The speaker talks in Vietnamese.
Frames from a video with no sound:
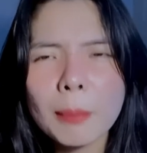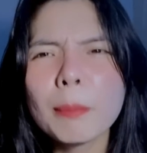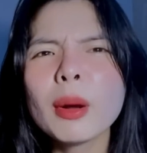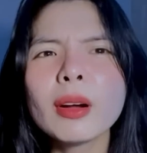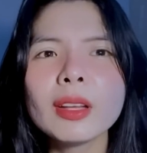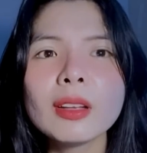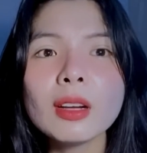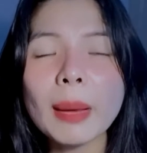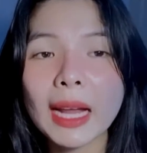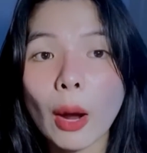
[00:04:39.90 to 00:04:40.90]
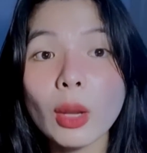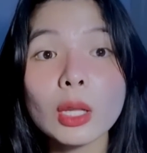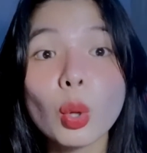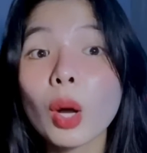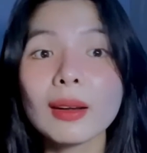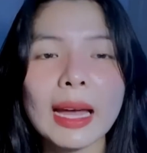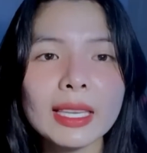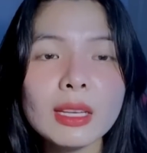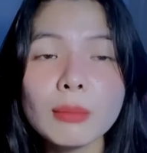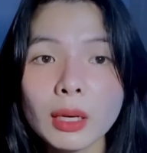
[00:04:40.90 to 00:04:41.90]
10 đứa bạn hỏi là thuật
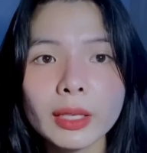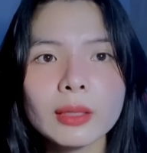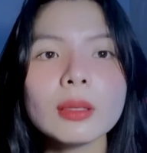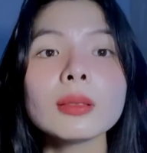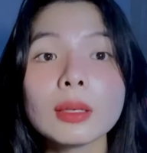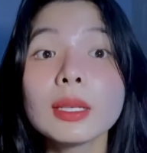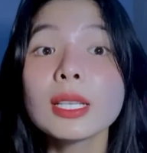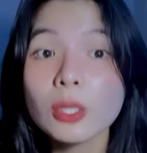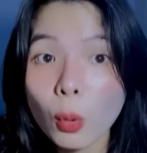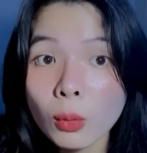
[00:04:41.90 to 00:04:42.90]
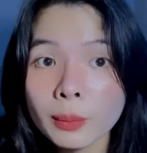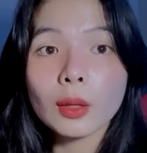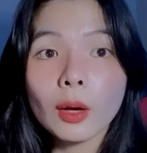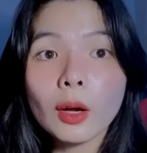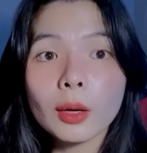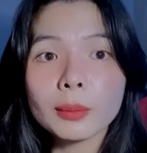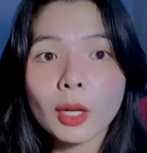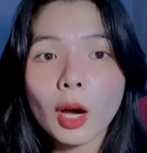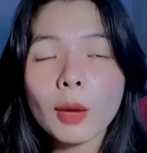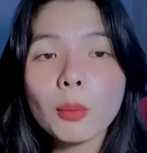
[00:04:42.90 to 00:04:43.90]
lại như 10 Nó tự đi xuống Tối hôm
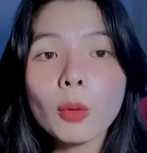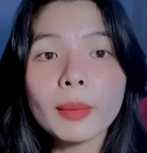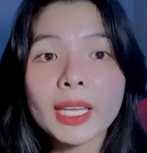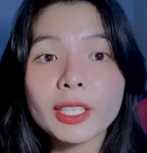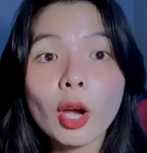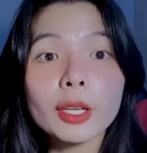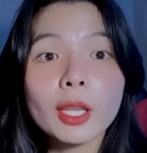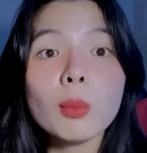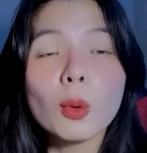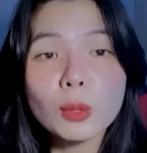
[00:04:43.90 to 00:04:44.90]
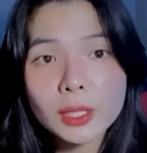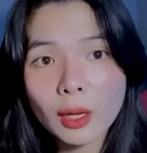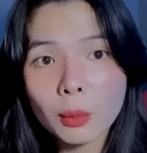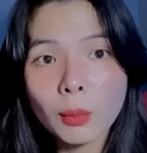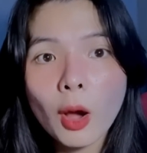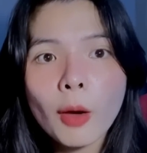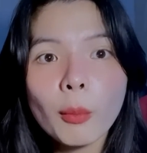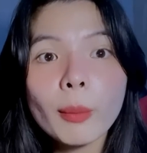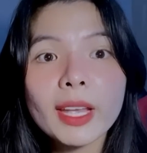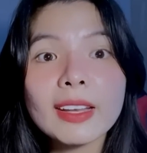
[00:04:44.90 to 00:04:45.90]
đó bố mẹ cho thằng nhóc ngủ xong
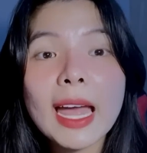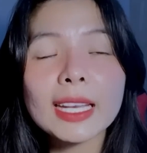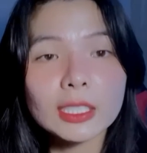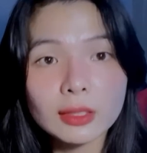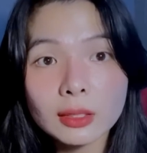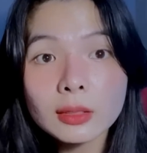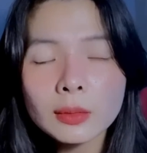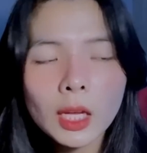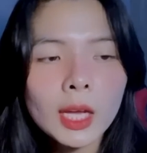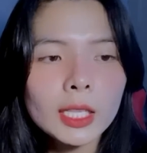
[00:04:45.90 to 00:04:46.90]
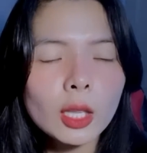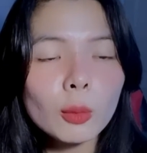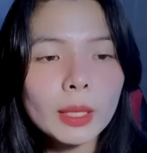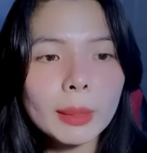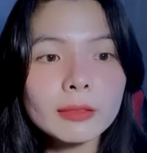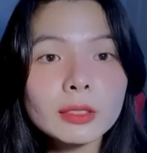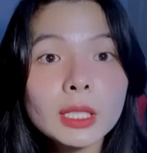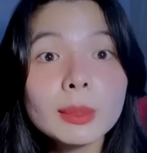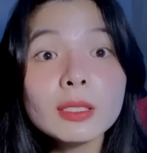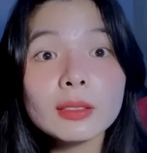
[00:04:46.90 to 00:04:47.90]
Bố mẹ ra đằng trước Lúc này bạn
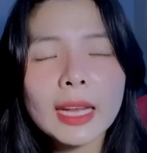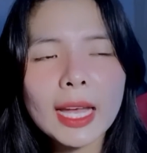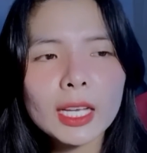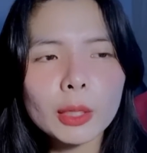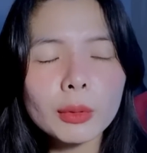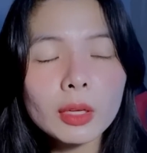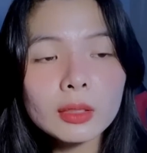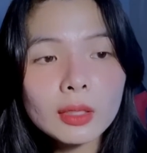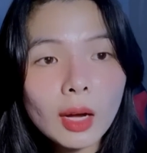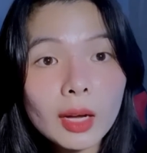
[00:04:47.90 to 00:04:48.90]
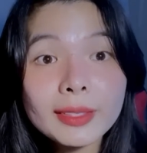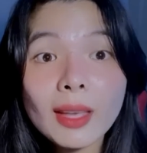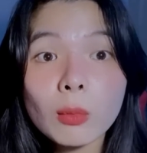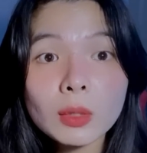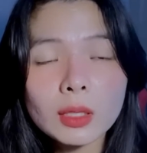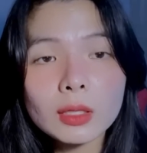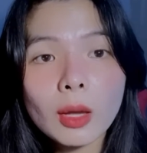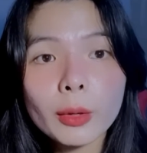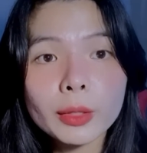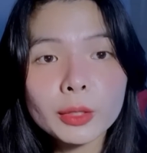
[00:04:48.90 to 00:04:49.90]
vừa bước ra kiểu đứng ở trong cửa
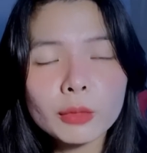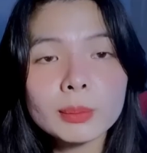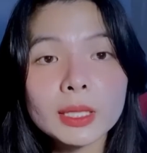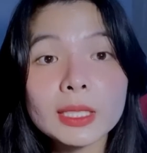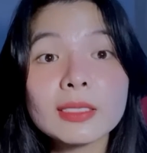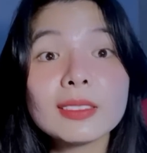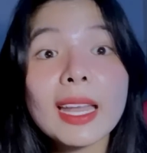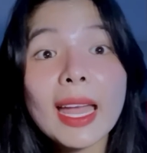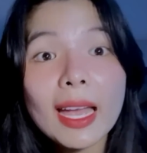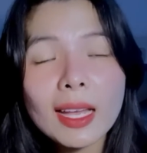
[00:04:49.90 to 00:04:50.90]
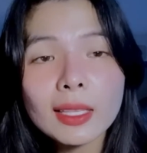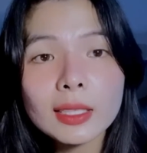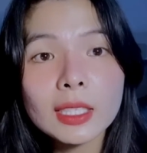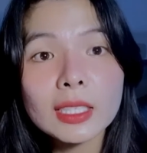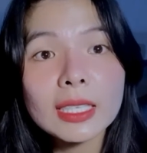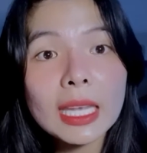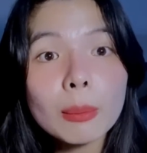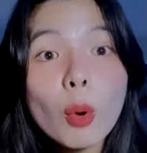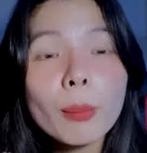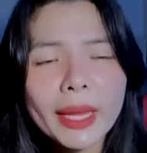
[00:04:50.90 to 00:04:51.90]
thôi Chuẩn bị ra thì nghe
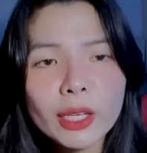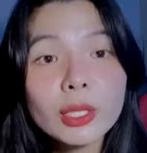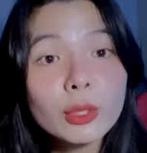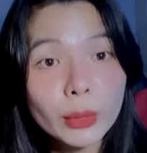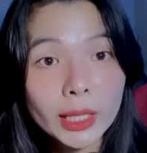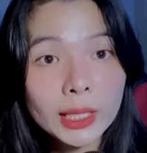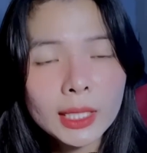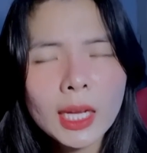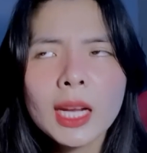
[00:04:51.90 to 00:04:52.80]
bố mẹ nói chuyện